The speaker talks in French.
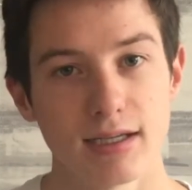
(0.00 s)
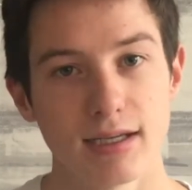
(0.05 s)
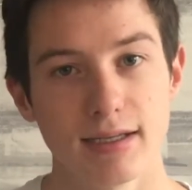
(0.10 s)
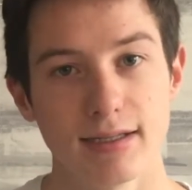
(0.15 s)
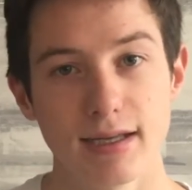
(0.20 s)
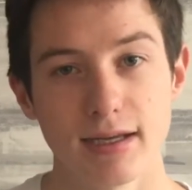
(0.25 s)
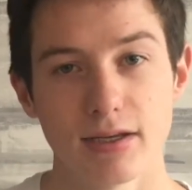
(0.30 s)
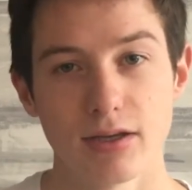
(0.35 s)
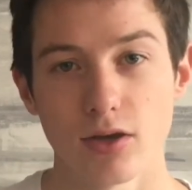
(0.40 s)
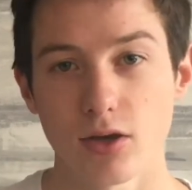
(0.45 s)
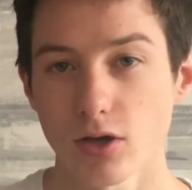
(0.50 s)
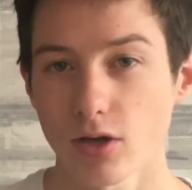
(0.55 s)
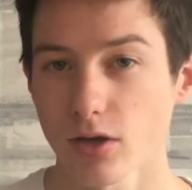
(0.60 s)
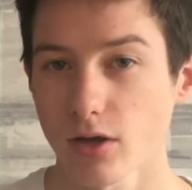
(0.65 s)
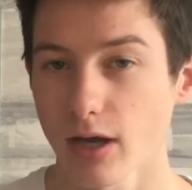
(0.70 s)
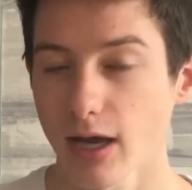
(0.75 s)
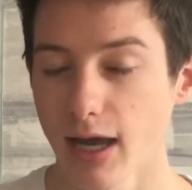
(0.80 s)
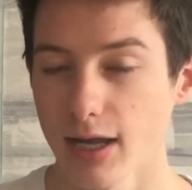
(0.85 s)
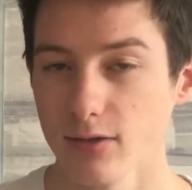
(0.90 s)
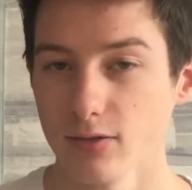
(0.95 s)
Et
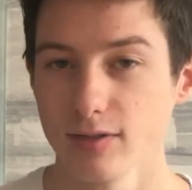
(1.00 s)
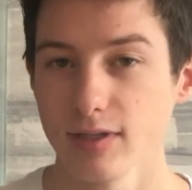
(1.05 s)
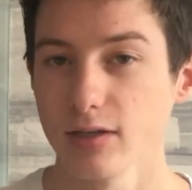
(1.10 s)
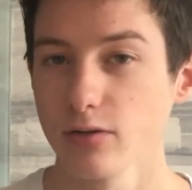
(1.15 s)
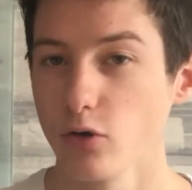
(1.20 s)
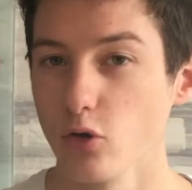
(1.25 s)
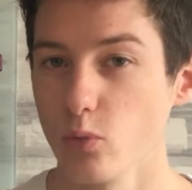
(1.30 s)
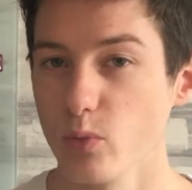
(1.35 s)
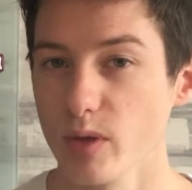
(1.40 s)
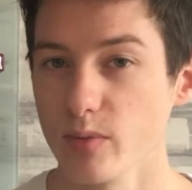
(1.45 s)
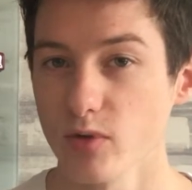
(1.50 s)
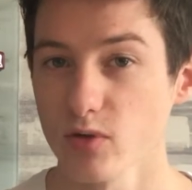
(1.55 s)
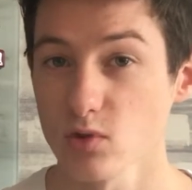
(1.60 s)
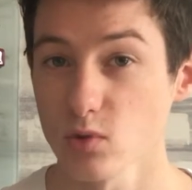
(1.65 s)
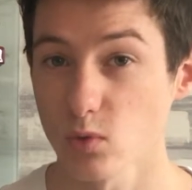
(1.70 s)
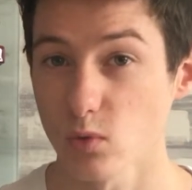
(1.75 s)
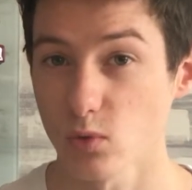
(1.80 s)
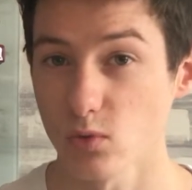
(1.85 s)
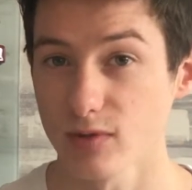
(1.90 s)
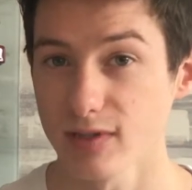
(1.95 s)
d'ailleurs, à noter que le paiement
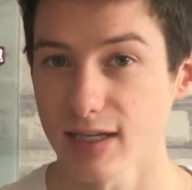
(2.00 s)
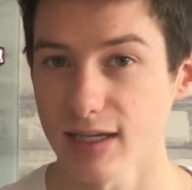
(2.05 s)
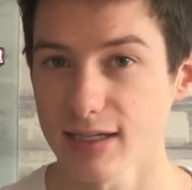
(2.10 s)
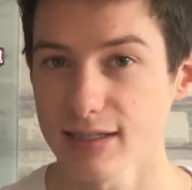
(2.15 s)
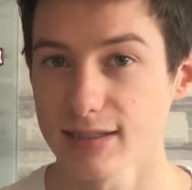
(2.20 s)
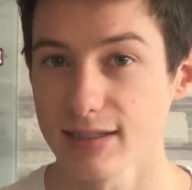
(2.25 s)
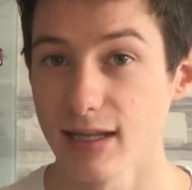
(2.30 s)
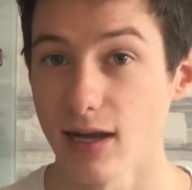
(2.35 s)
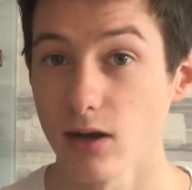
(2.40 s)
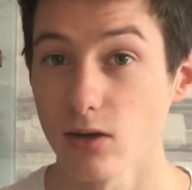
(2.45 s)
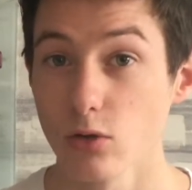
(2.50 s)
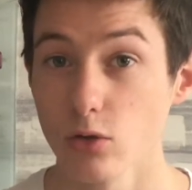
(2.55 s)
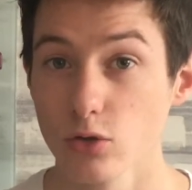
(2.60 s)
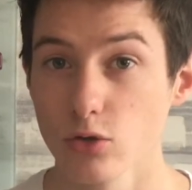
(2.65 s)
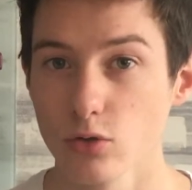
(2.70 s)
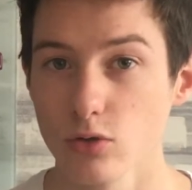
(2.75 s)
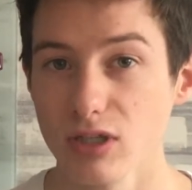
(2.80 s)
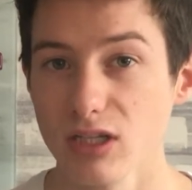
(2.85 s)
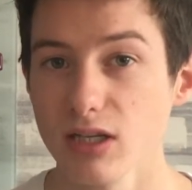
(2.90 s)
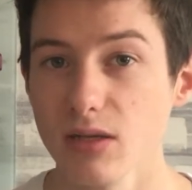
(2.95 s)
sans contact n'a
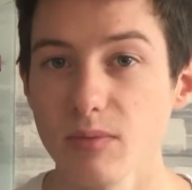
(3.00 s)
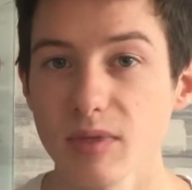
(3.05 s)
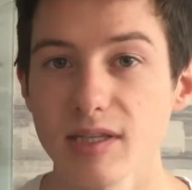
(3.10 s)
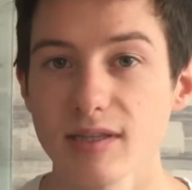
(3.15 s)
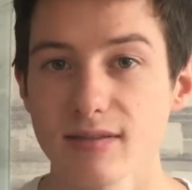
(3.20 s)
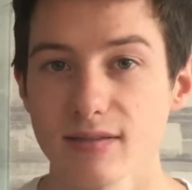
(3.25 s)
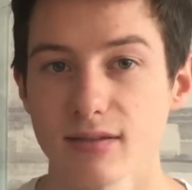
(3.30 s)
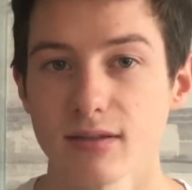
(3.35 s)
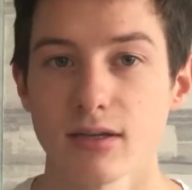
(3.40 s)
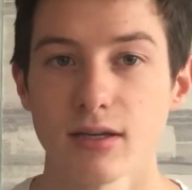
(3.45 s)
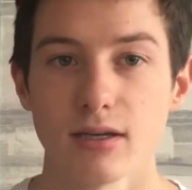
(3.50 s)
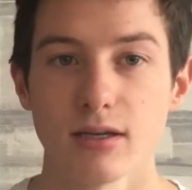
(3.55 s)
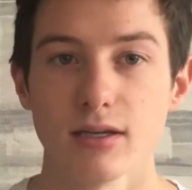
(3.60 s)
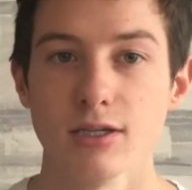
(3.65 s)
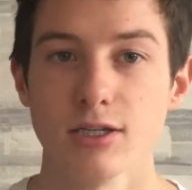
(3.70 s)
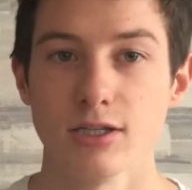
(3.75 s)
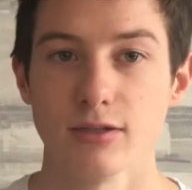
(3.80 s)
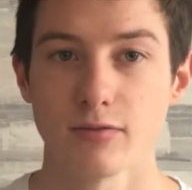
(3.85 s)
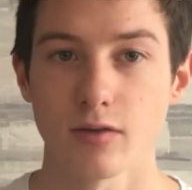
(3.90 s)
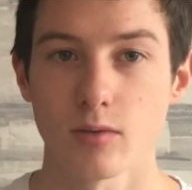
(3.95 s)
aucune limite.
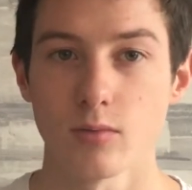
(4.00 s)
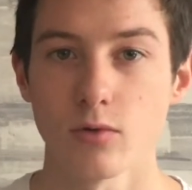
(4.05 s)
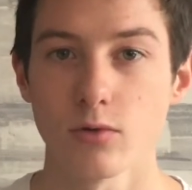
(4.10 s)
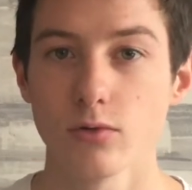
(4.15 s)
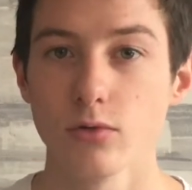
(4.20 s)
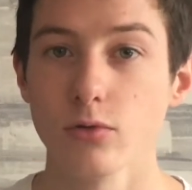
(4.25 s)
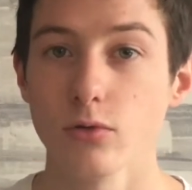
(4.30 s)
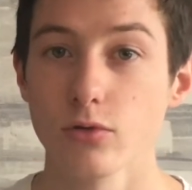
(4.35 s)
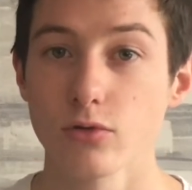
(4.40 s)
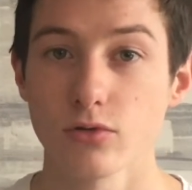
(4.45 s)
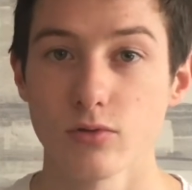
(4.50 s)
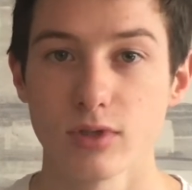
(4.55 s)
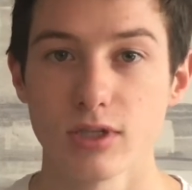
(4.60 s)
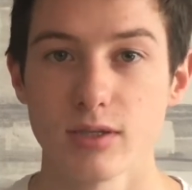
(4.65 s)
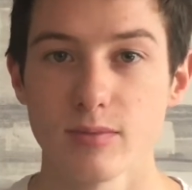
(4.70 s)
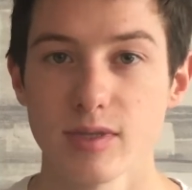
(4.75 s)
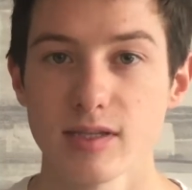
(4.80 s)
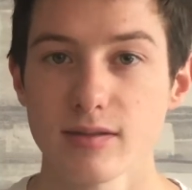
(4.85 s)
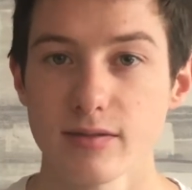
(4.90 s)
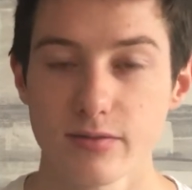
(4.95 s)
J'ai vraiment eu aucune
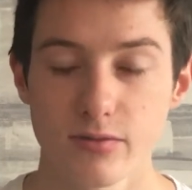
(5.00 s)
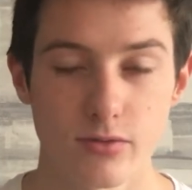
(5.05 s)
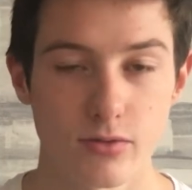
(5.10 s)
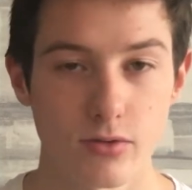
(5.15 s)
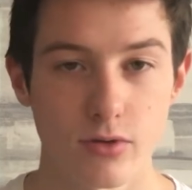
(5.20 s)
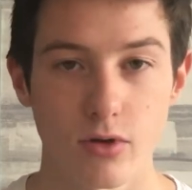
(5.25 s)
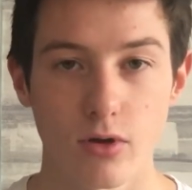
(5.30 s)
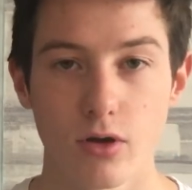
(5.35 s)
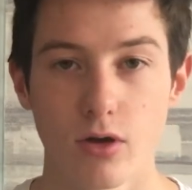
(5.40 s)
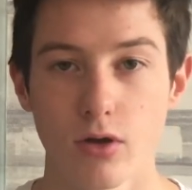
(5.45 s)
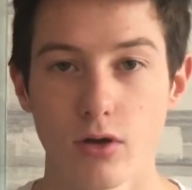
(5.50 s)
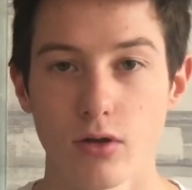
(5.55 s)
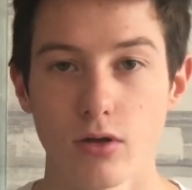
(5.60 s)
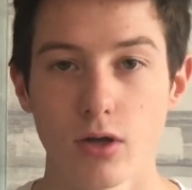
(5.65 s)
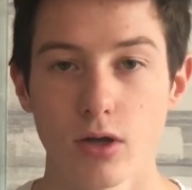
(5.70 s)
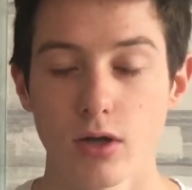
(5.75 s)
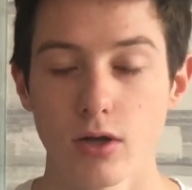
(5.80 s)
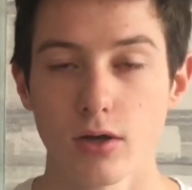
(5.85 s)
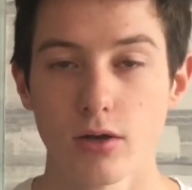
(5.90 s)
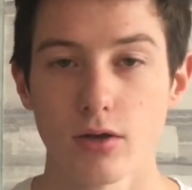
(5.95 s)
limite sur, euh,
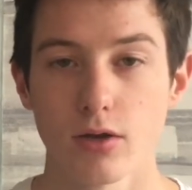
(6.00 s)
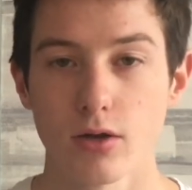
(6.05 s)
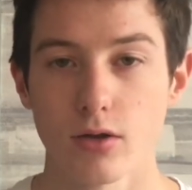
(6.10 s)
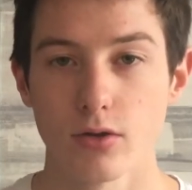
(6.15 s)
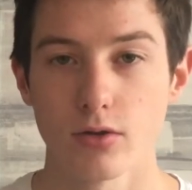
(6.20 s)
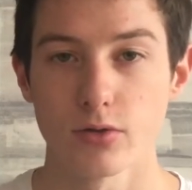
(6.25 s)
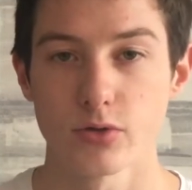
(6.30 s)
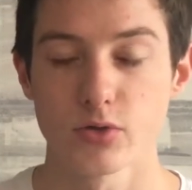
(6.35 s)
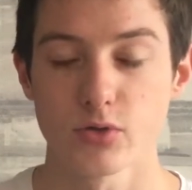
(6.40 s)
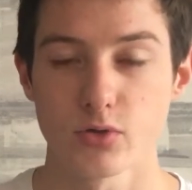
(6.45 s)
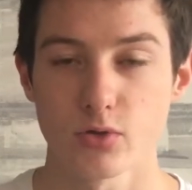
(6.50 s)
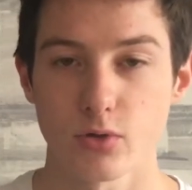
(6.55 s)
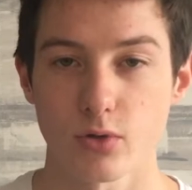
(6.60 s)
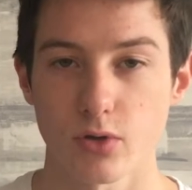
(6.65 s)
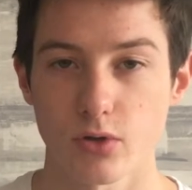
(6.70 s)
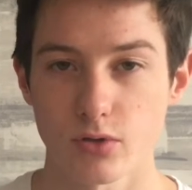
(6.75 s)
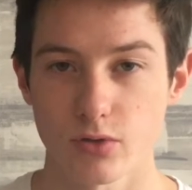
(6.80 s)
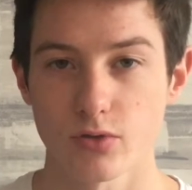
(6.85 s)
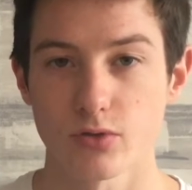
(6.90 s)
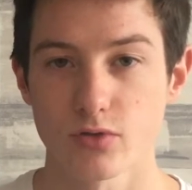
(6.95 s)

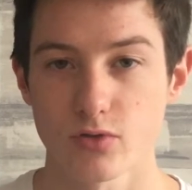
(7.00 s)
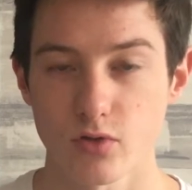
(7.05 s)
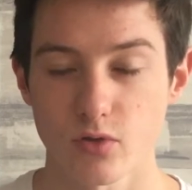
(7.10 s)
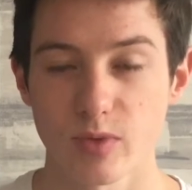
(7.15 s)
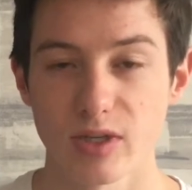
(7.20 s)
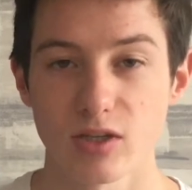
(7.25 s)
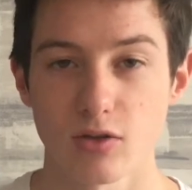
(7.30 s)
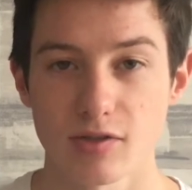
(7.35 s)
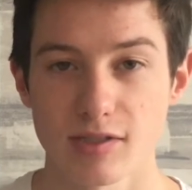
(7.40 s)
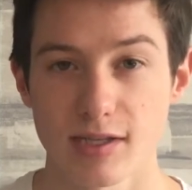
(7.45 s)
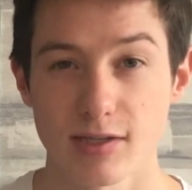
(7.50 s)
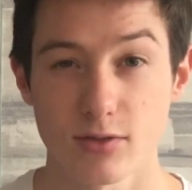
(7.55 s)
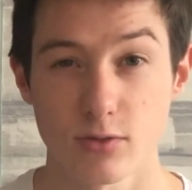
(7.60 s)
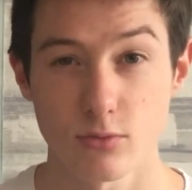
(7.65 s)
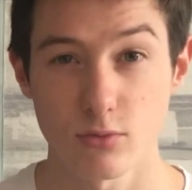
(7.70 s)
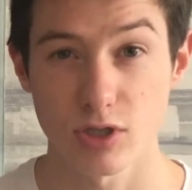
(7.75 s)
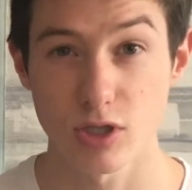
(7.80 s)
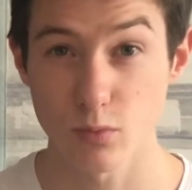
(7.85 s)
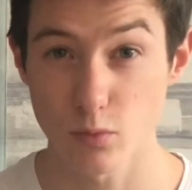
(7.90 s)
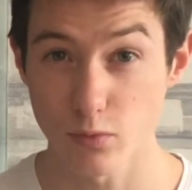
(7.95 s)
euh, mes
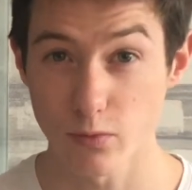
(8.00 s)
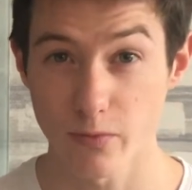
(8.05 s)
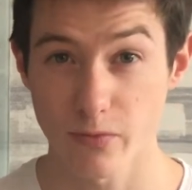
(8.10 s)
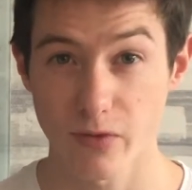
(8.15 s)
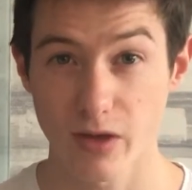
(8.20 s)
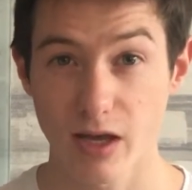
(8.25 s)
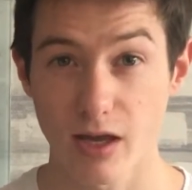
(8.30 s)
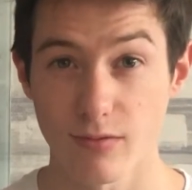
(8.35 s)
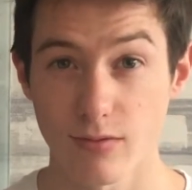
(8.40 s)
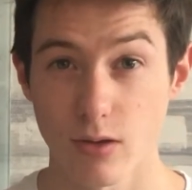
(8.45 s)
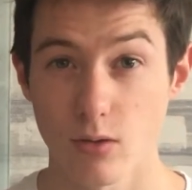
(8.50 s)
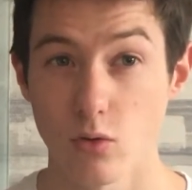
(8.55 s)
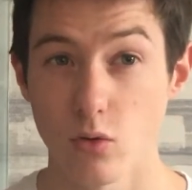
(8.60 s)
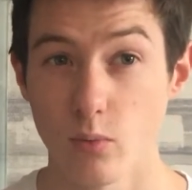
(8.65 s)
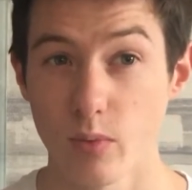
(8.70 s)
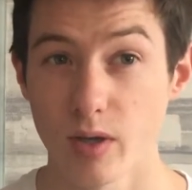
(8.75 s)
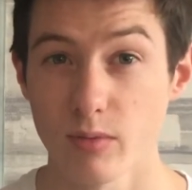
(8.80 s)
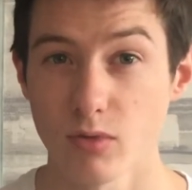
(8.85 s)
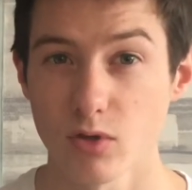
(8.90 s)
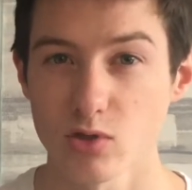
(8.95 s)
transactions. J'ai pu faire avec le
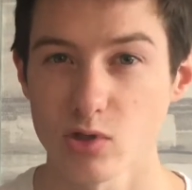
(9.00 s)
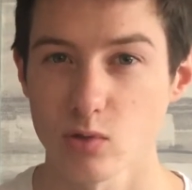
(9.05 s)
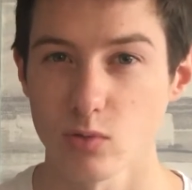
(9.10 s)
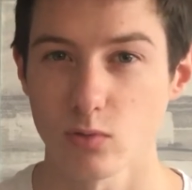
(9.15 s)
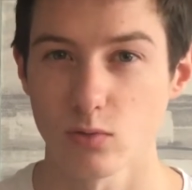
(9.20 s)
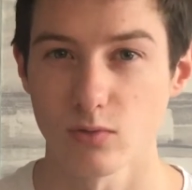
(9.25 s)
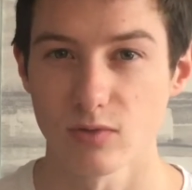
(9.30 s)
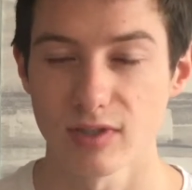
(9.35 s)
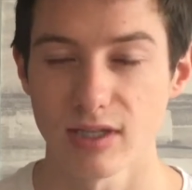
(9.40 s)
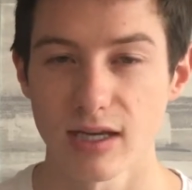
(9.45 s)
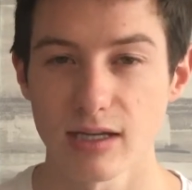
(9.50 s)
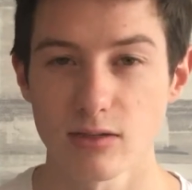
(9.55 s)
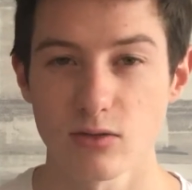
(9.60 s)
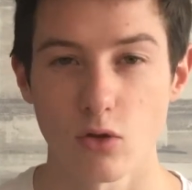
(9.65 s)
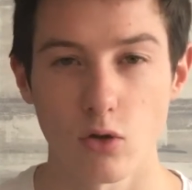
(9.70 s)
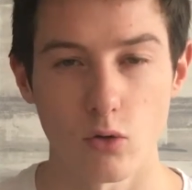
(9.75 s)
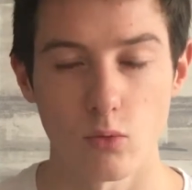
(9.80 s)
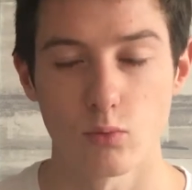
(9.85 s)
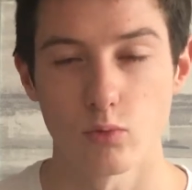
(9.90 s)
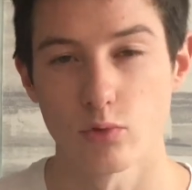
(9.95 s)
paiement sans contact
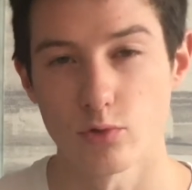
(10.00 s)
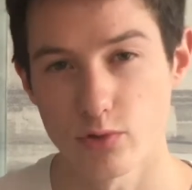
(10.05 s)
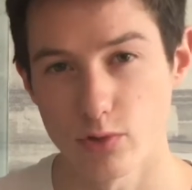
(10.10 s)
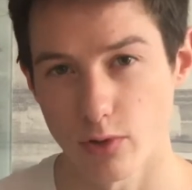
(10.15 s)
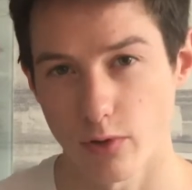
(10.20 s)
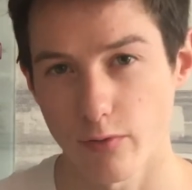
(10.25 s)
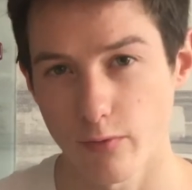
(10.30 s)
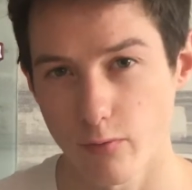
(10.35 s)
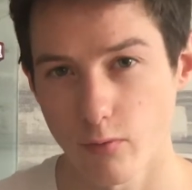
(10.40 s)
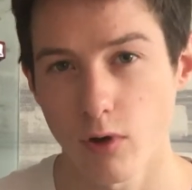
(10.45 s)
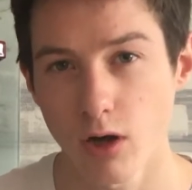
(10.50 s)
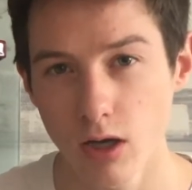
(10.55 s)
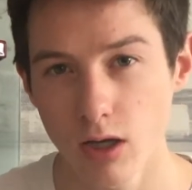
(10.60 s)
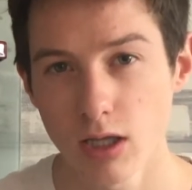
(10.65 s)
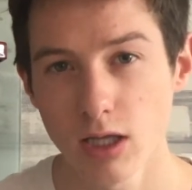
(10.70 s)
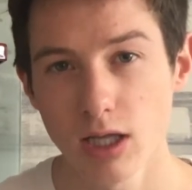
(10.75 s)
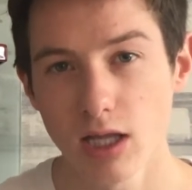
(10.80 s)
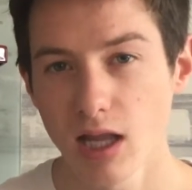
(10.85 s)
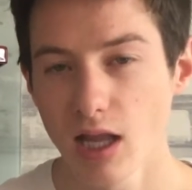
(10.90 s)
en plusieurs fois.